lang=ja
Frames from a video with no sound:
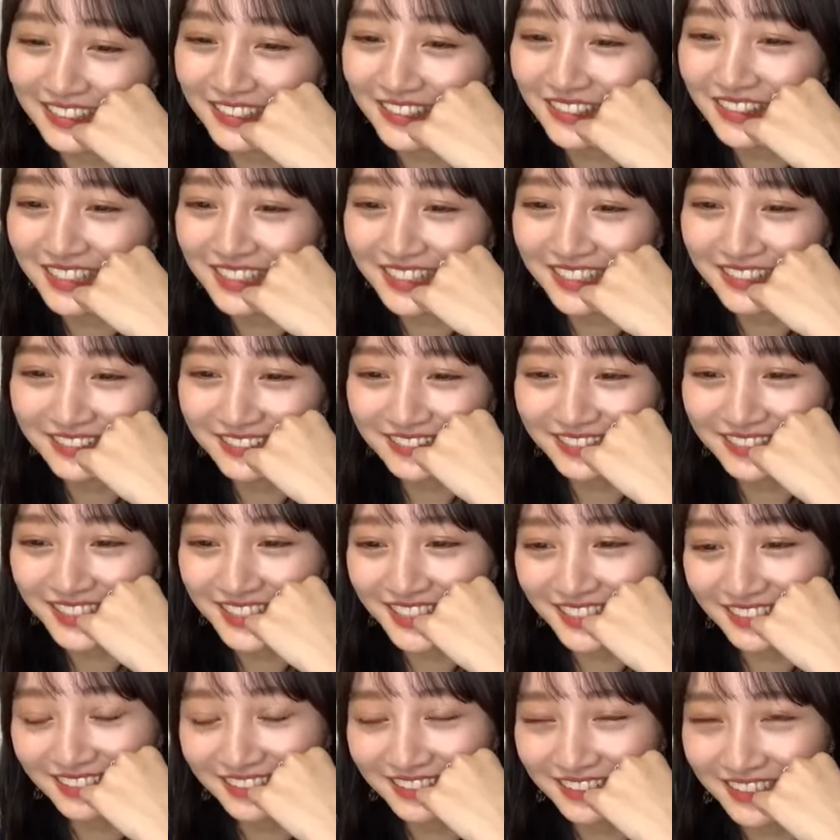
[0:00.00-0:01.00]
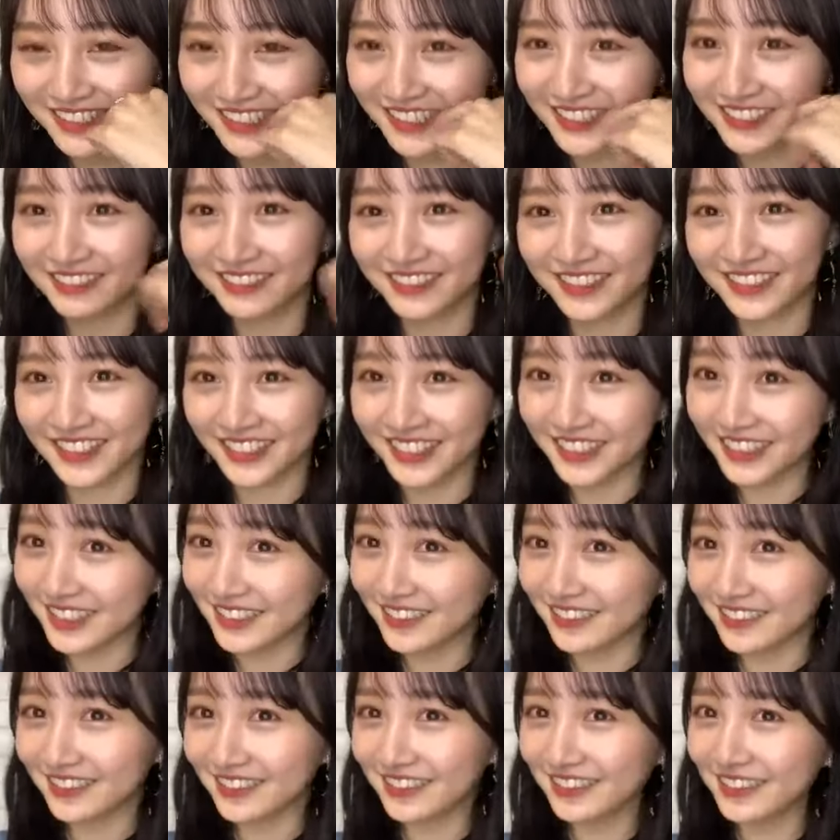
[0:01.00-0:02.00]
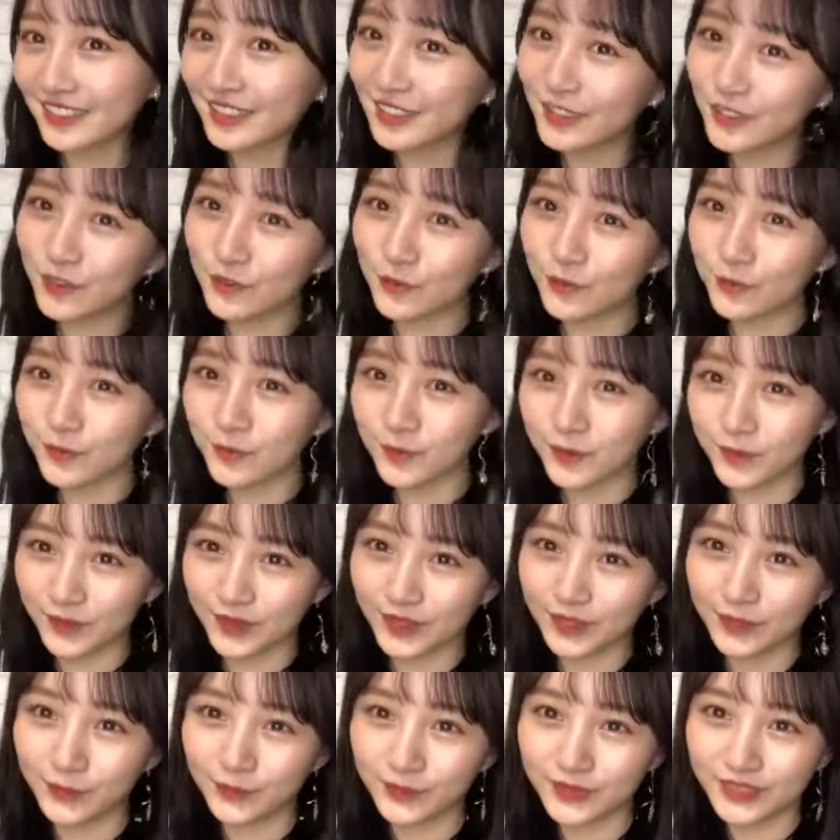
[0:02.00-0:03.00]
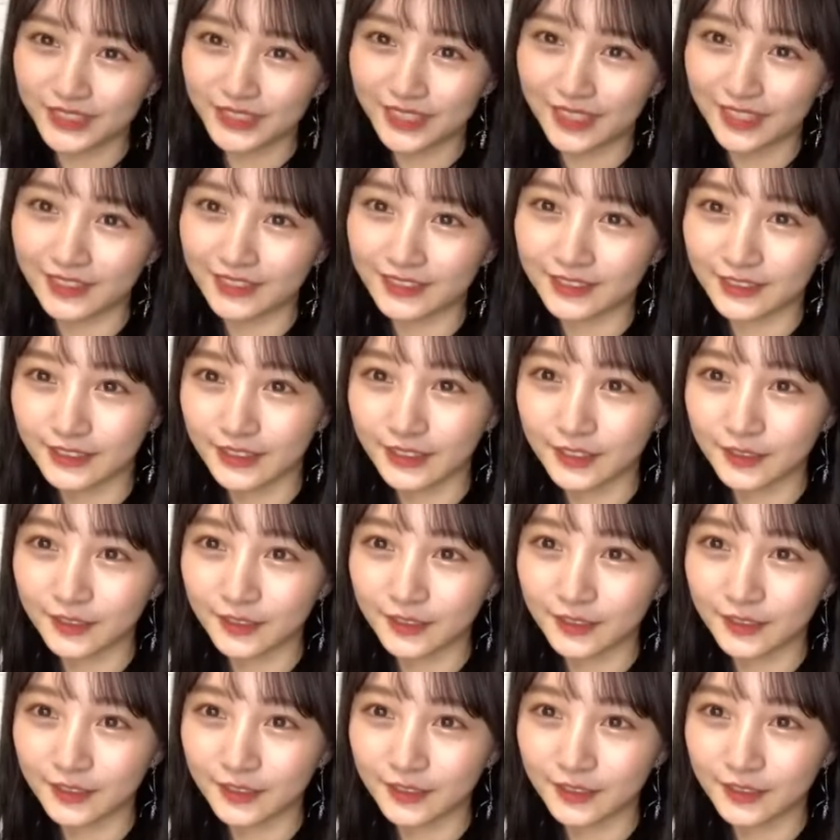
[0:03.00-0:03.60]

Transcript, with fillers: こうしようこうしようこうしようってなってくるこうしたい